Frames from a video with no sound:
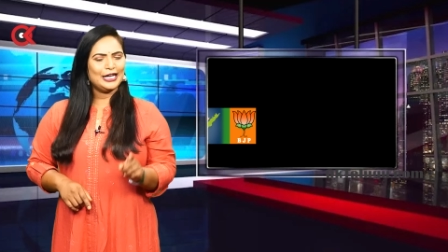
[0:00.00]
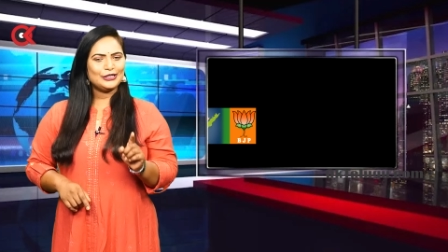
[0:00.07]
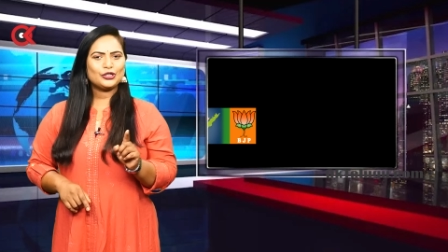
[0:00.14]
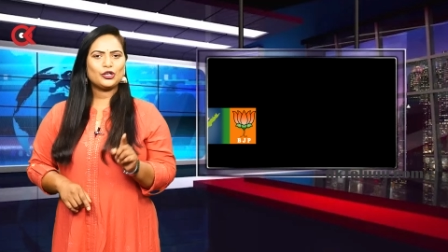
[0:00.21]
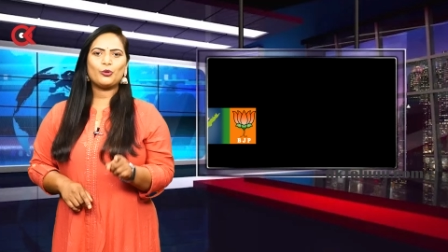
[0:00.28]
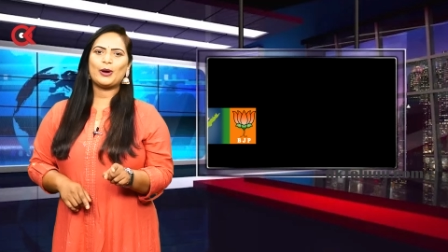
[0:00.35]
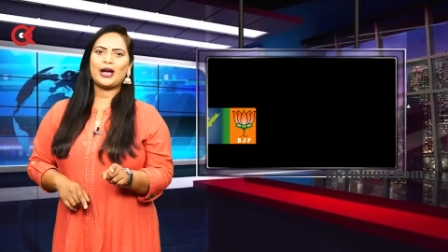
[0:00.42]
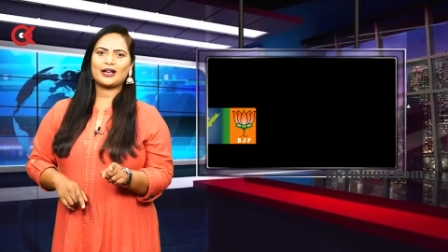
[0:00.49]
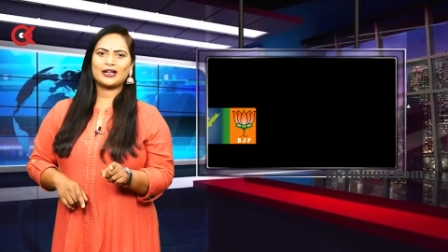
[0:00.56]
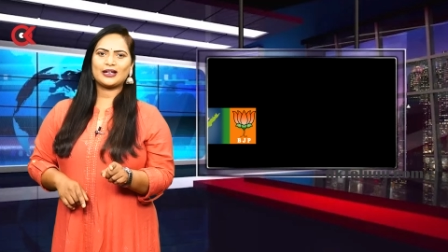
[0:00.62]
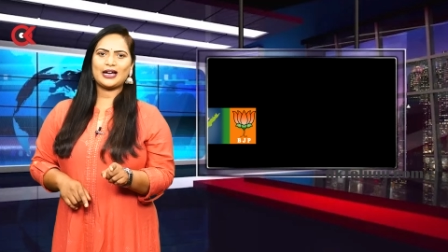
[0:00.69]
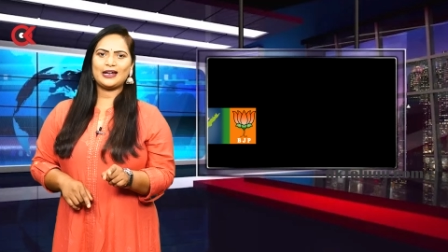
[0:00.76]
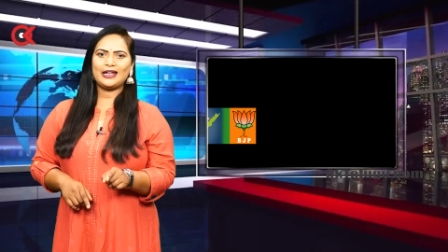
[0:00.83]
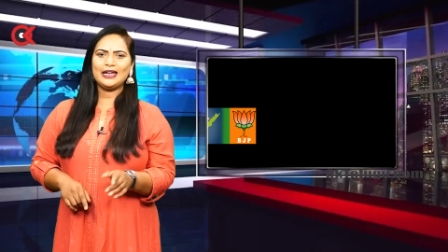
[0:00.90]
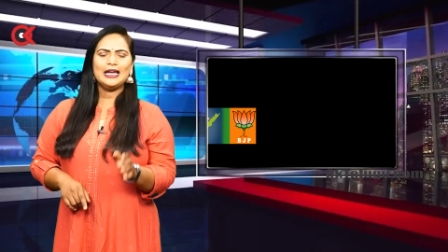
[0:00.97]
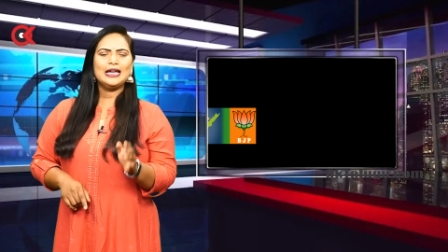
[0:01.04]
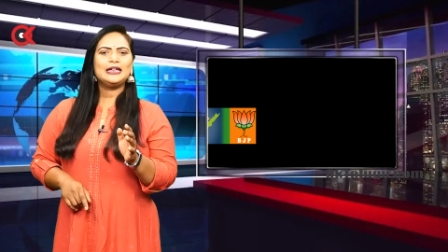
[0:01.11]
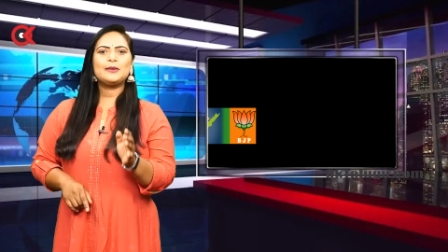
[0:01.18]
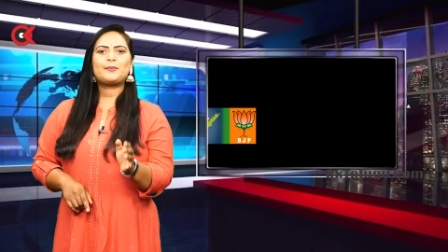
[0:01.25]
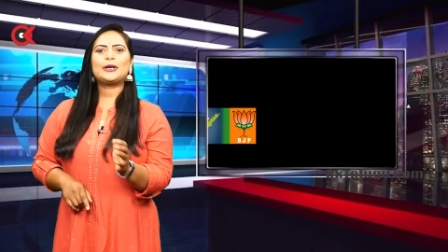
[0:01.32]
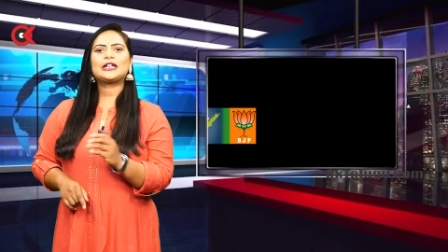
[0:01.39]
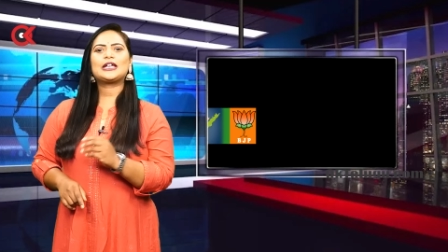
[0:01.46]
ఇందులో భాగంగానే
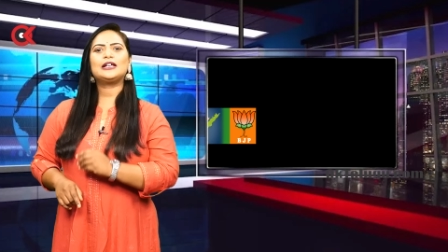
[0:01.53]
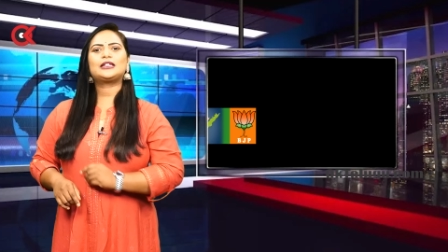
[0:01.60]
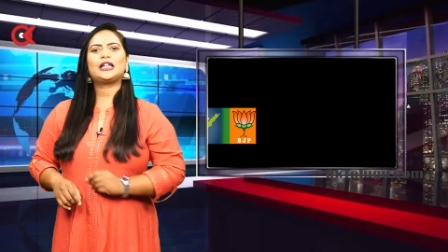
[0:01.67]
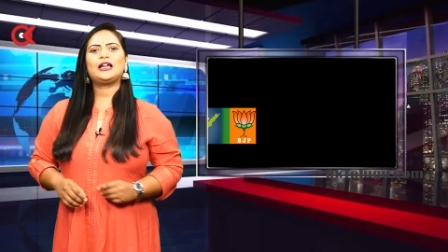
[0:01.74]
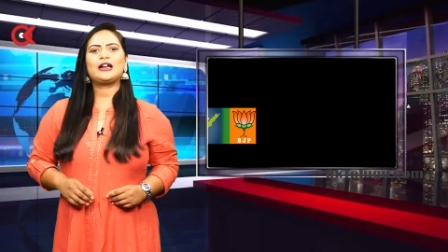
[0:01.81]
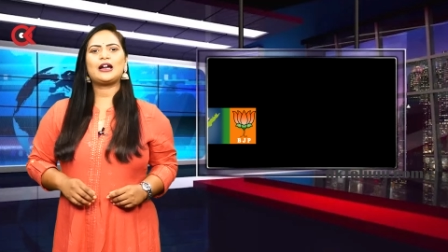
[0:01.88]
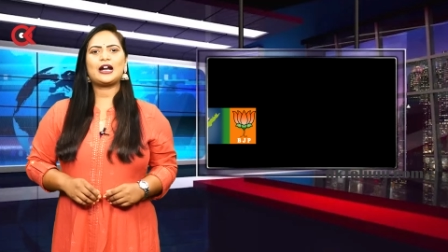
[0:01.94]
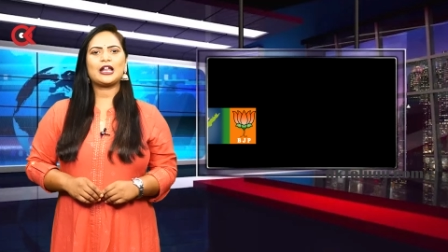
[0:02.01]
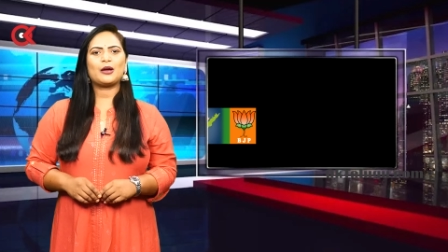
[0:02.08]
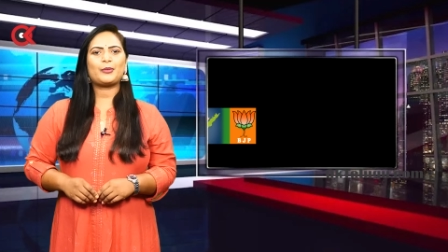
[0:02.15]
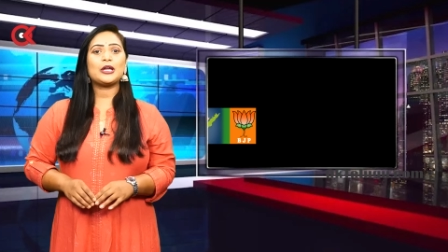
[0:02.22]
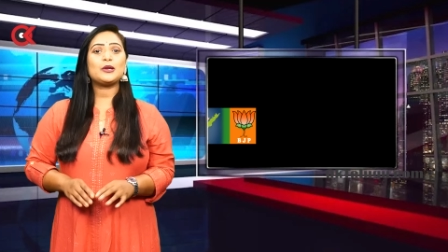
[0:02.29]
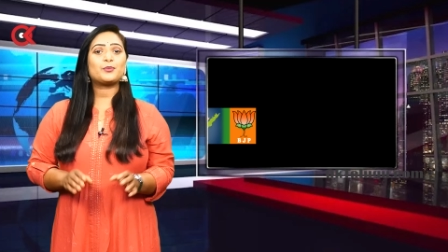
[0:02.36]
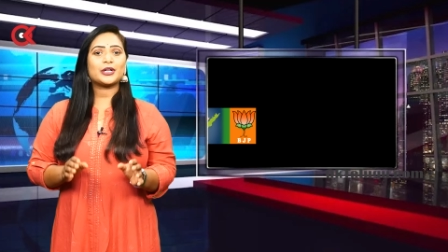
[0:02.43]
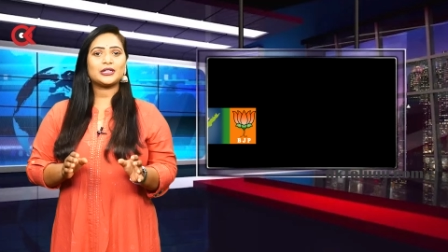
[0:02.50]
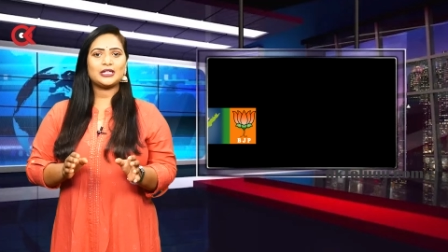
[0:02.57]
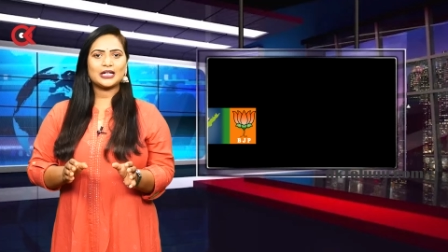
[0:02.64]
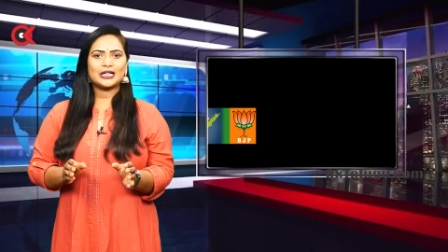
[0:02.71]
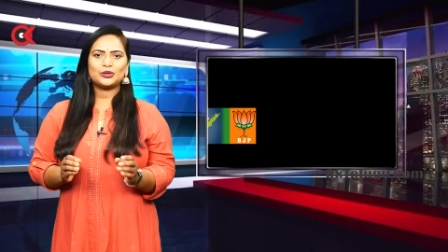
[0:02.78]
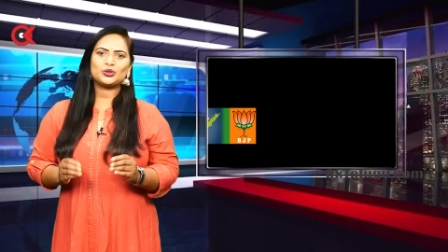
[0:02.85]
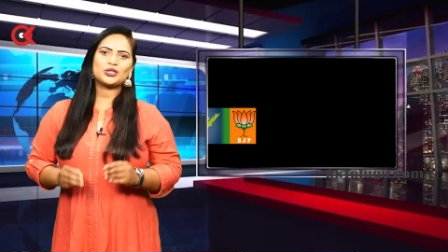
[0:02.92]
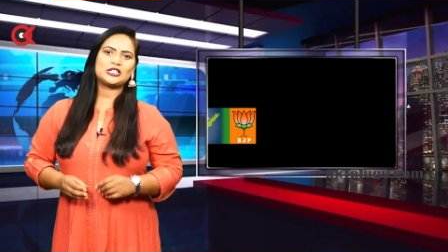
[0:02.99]
ఇప్పటికే తెలంగాణపై
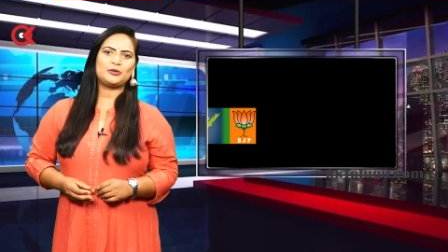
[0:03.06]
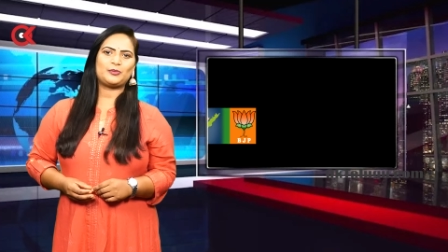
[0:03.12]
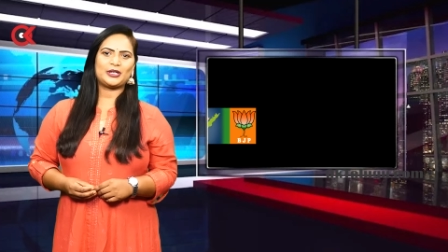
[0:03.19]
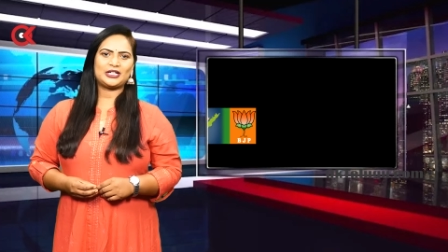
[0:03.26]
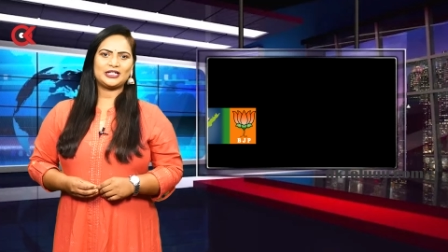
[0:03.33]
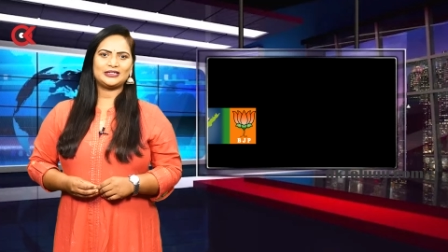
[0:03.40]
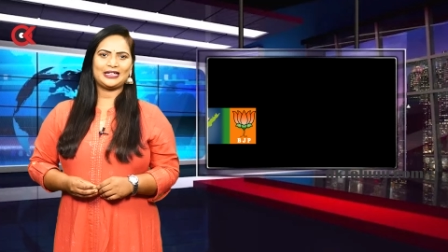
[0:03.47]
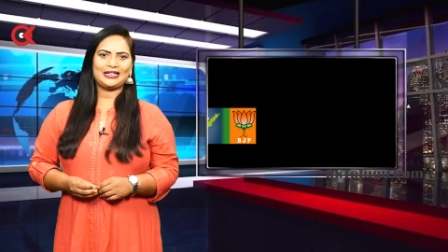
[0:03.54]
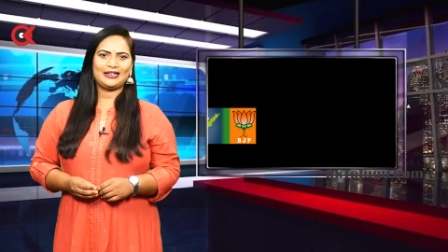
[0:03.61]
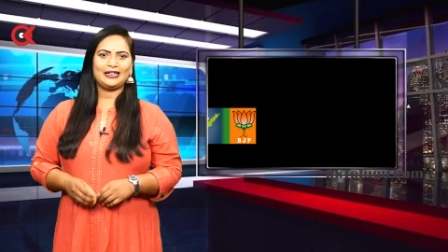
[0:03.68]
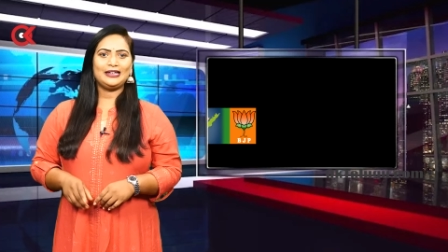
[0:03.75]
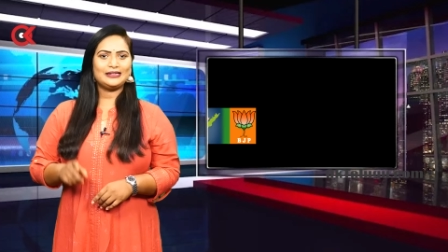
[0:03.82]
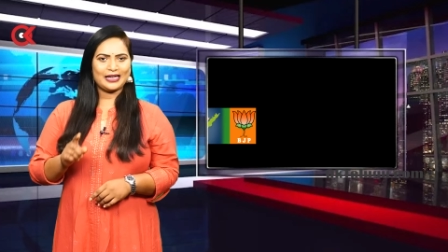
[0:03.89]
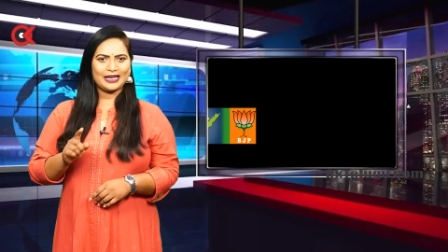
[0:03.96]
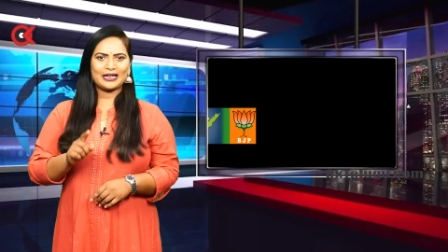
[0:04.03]
ప్రత్యేక దృష్టి పెట్టింది ఇదే